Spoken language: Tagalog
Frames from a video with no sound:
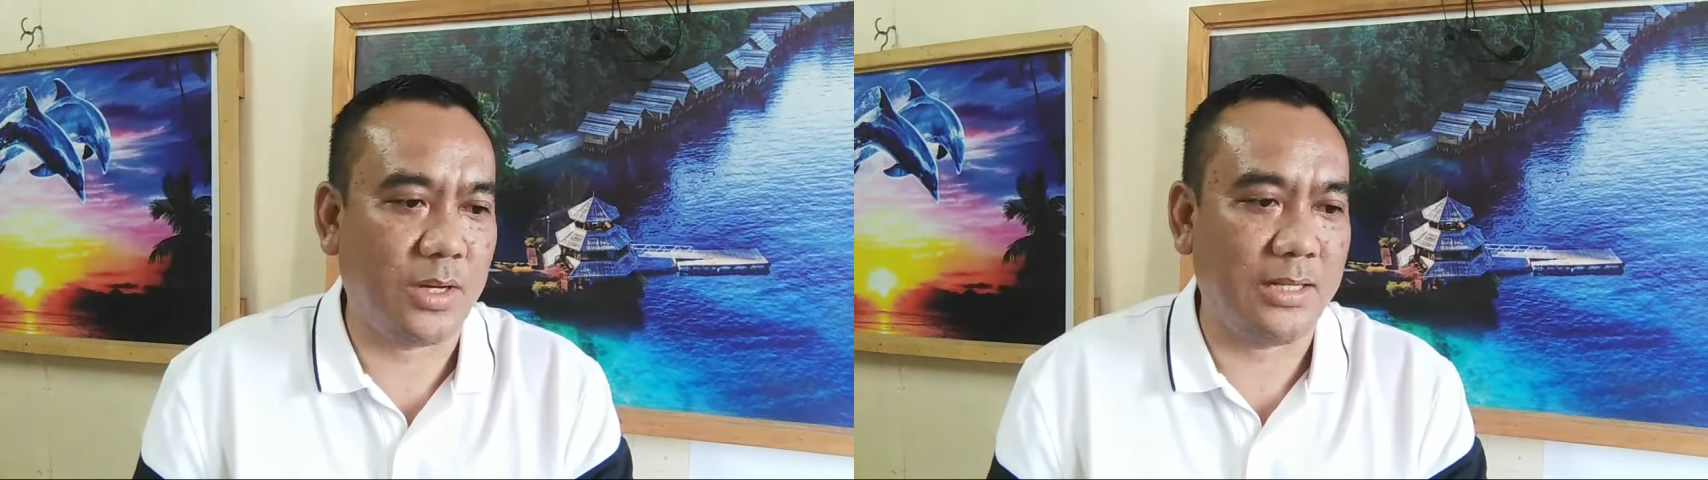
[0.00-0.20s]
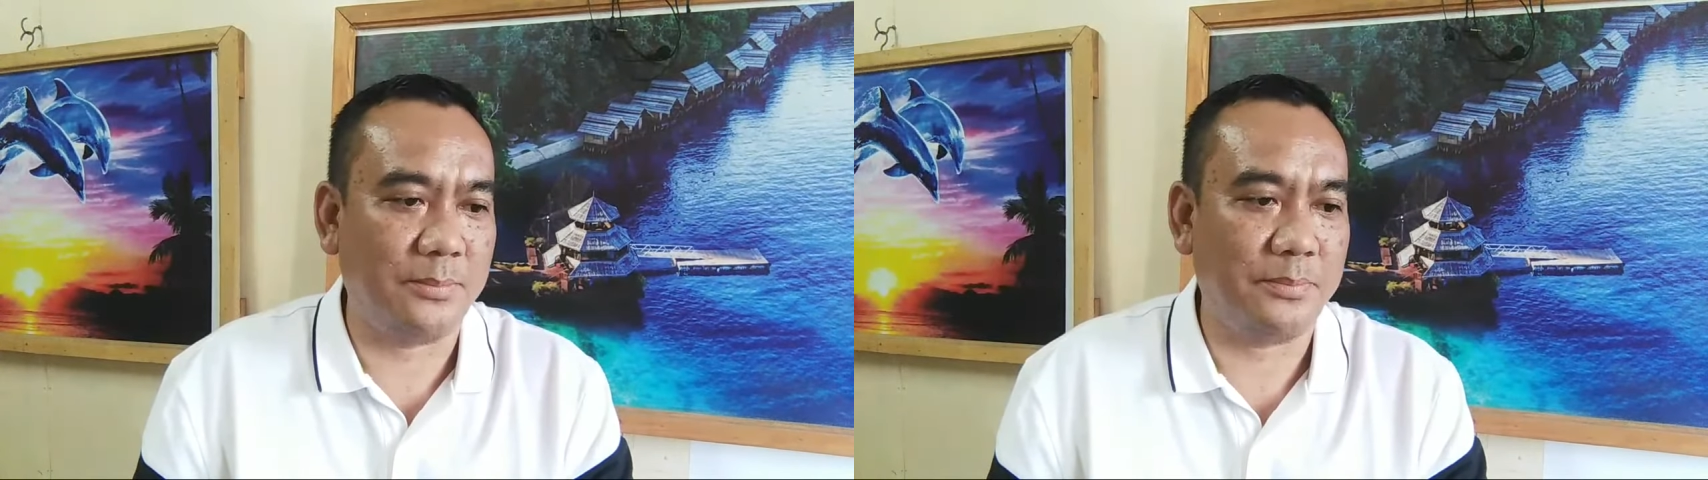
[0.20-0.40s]

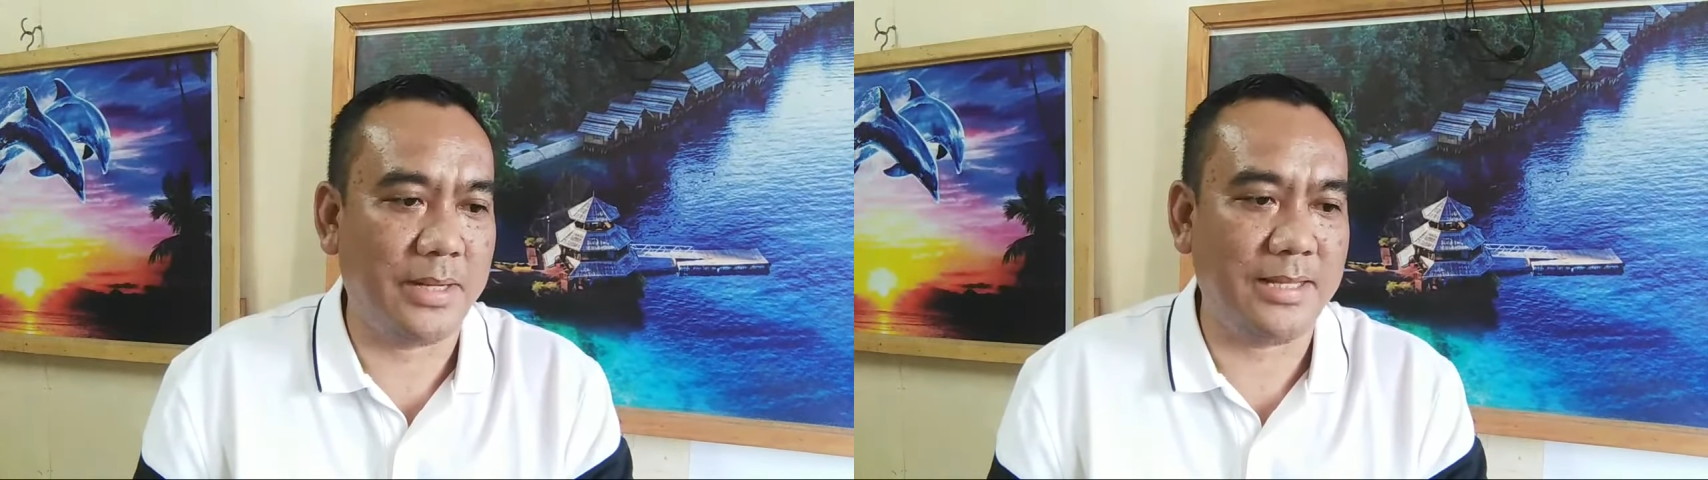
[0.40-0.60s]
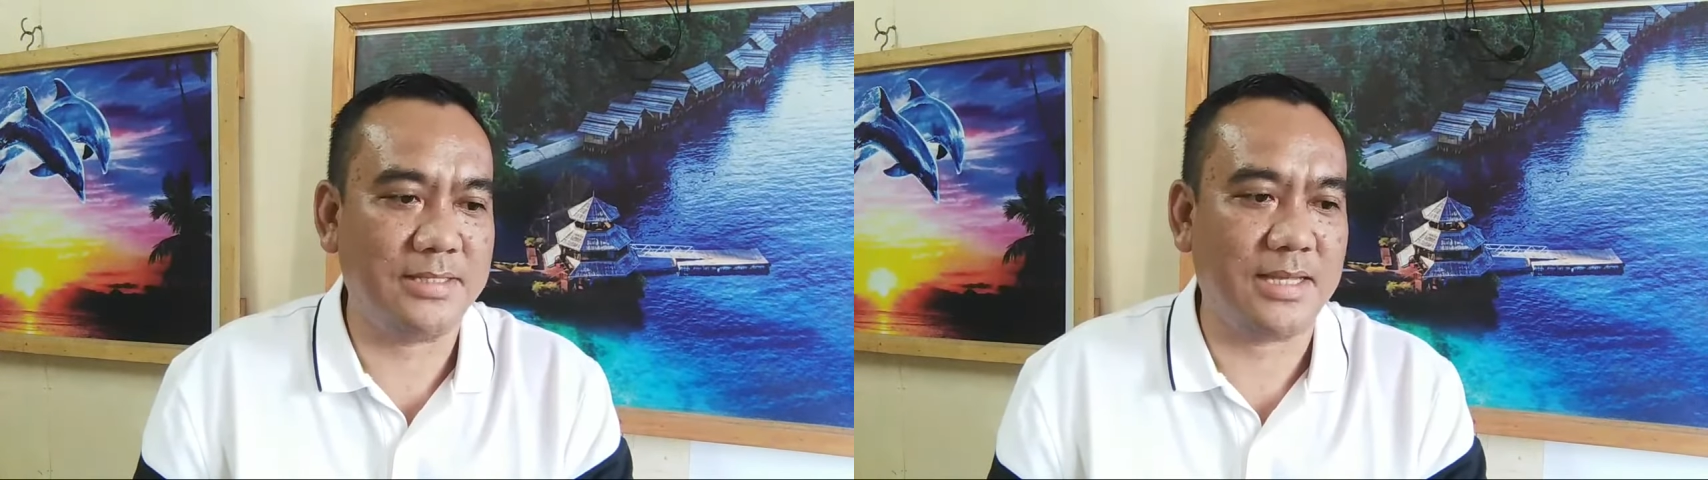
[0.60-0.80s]

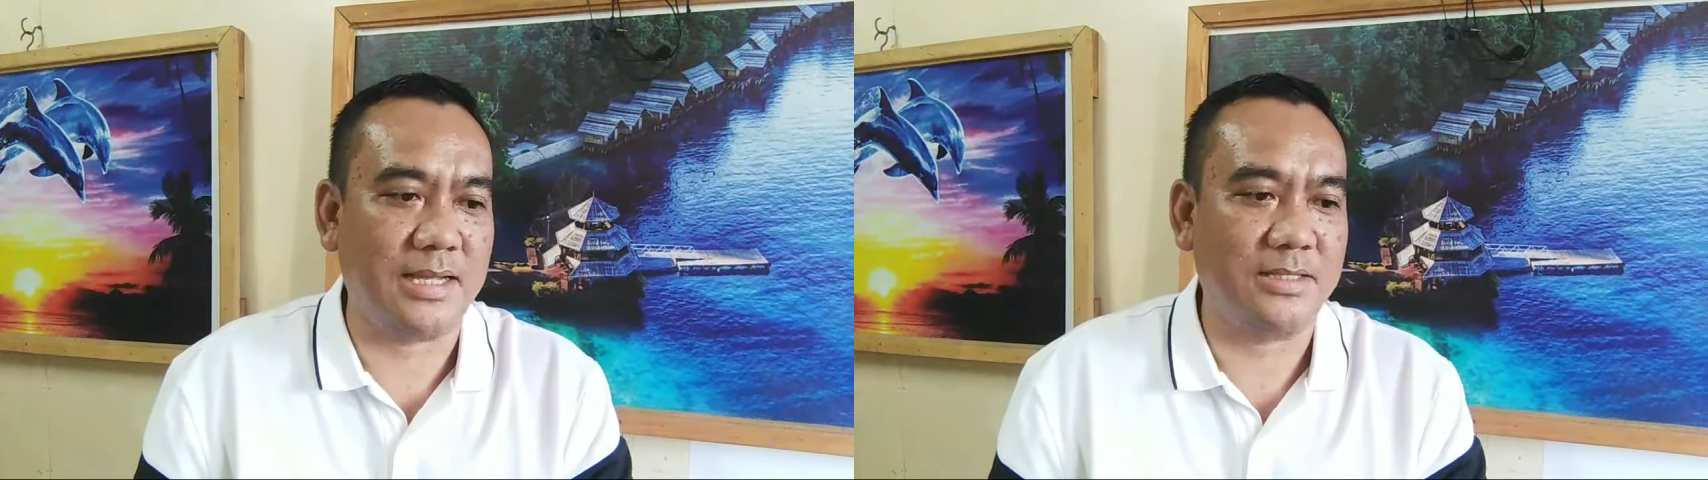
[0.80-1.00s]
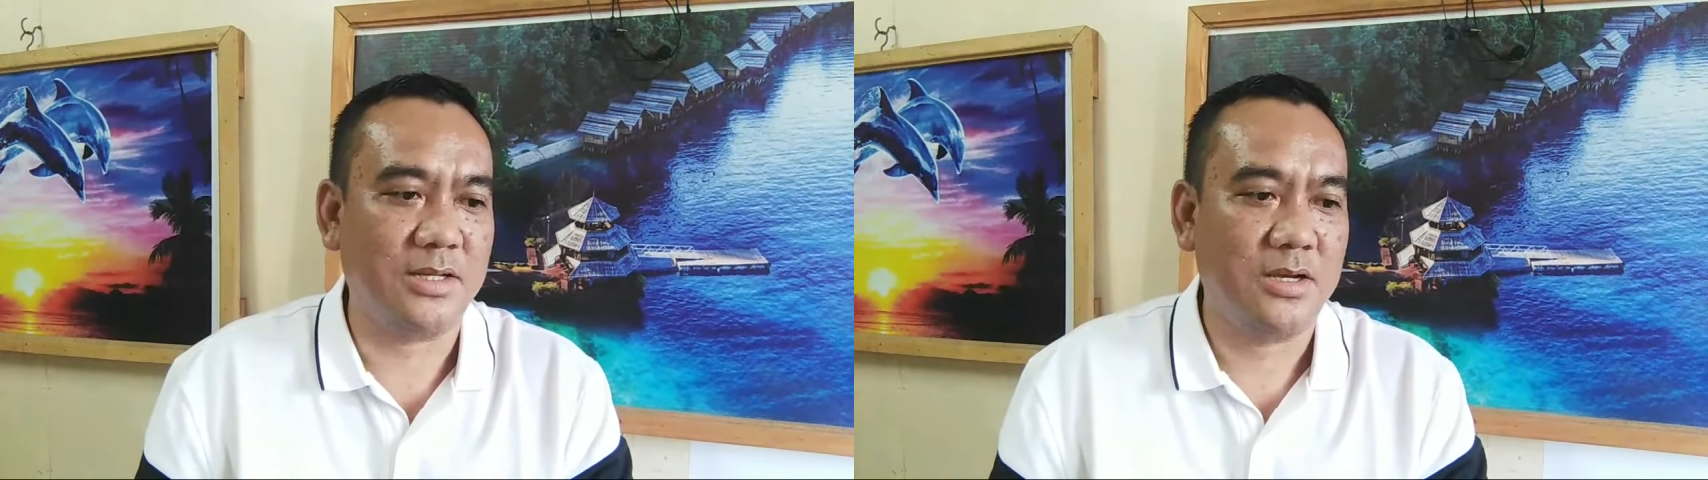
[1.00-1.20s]

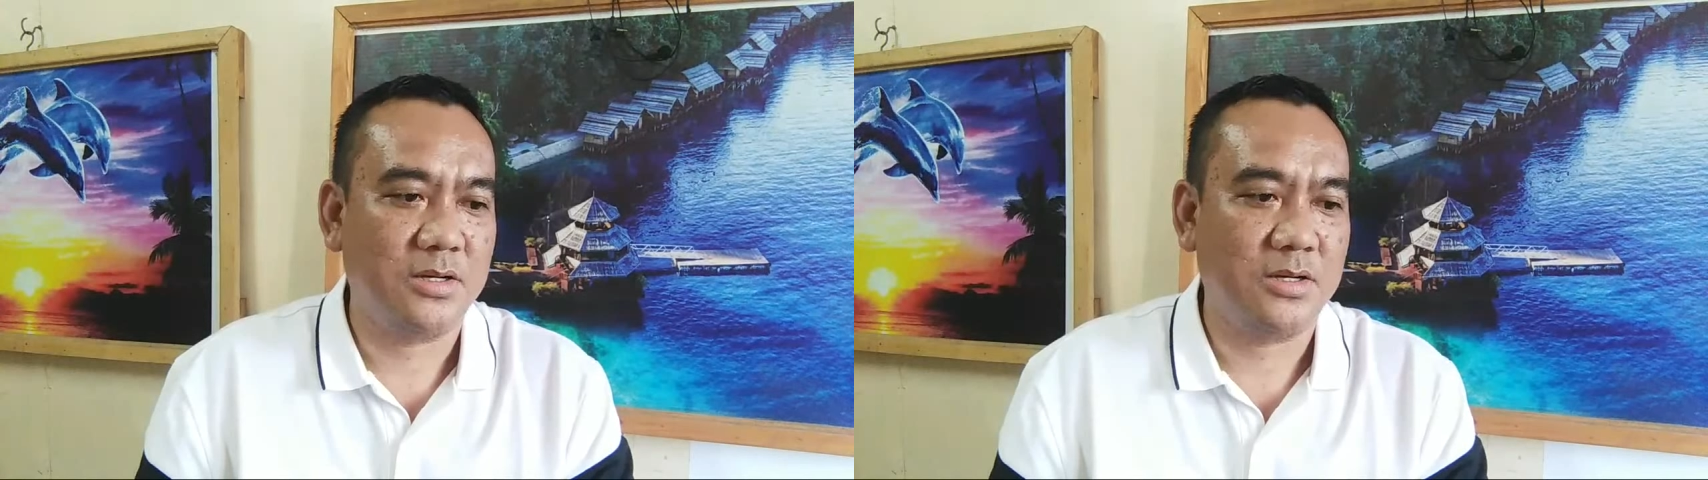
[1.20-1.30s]
unpleasant